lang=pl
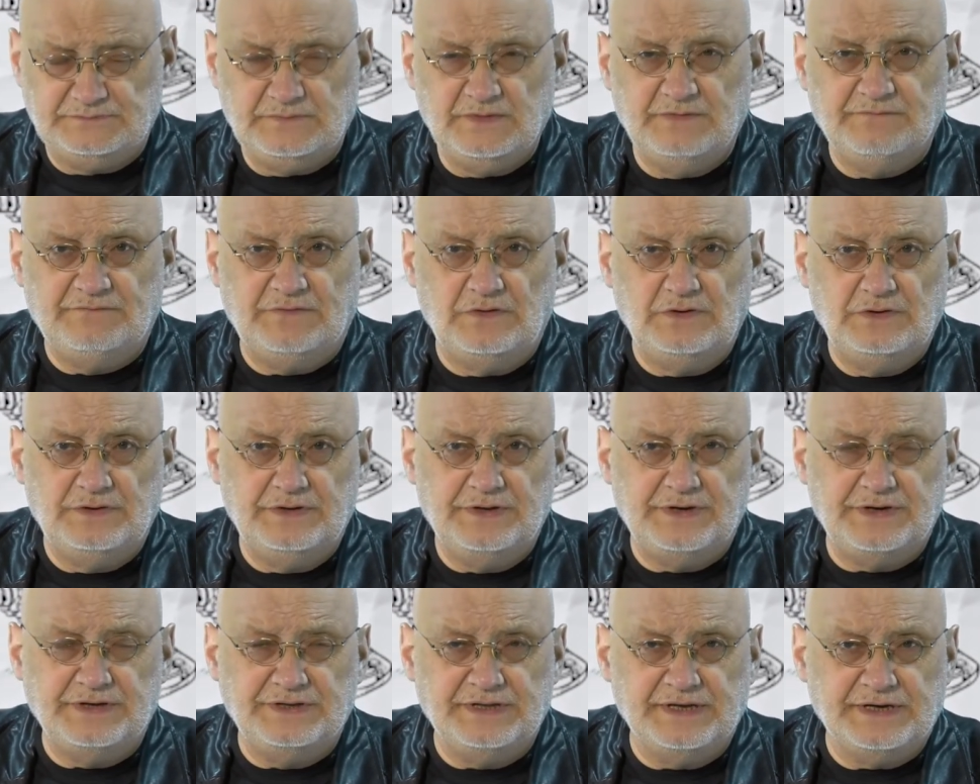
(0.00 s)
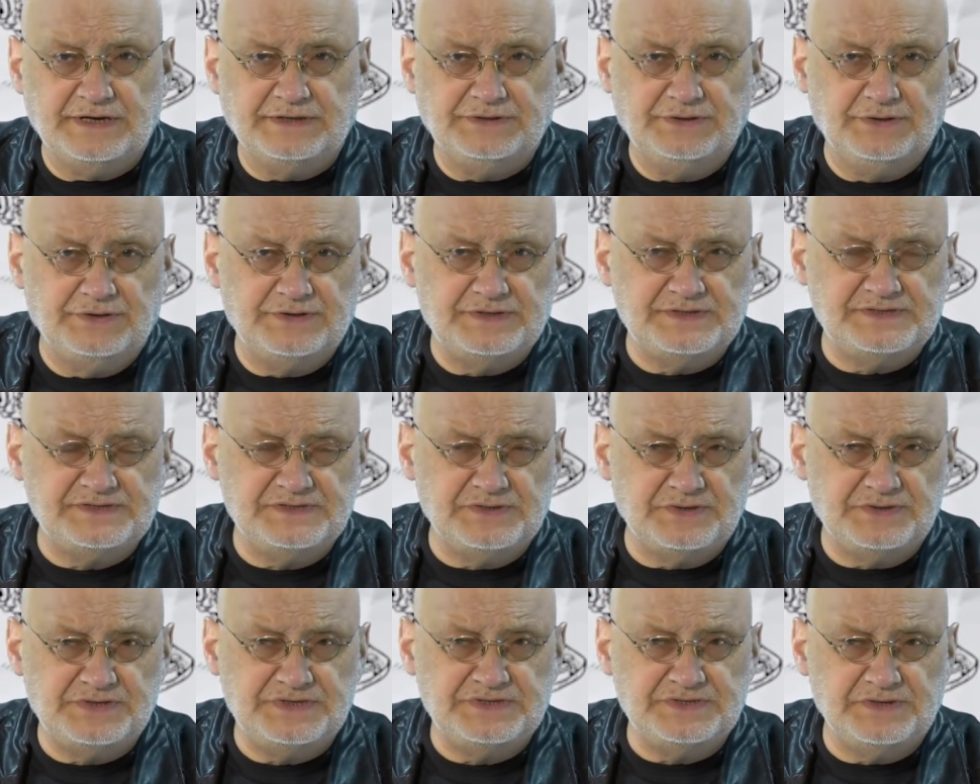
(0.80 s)
wolny rynek to jest
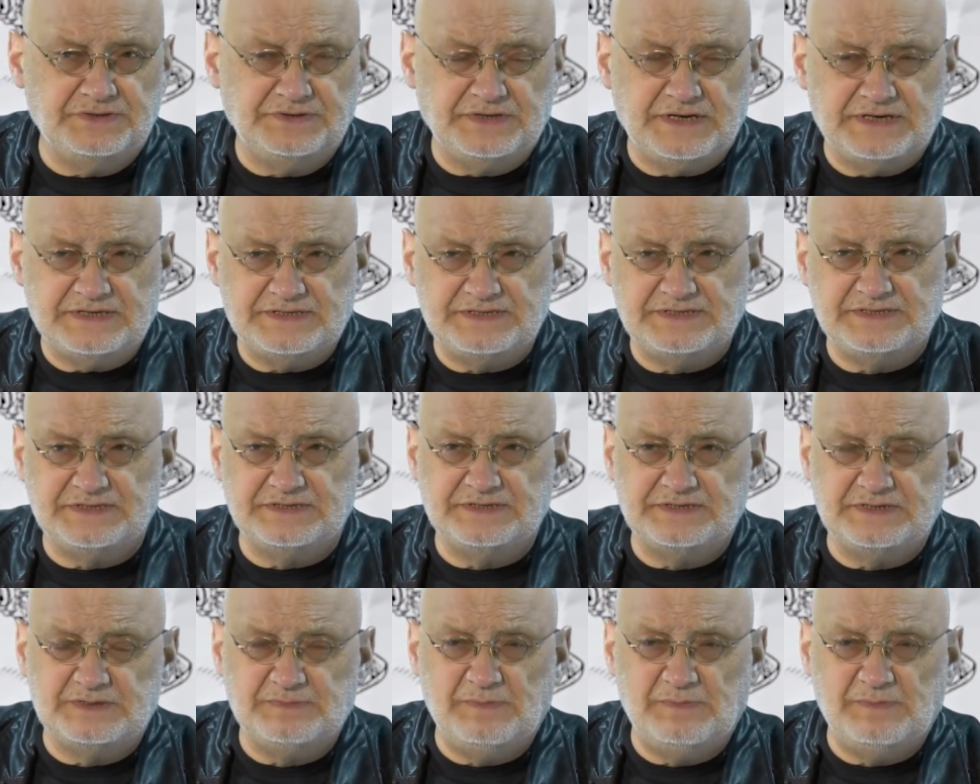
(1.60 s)
coś, co nas y,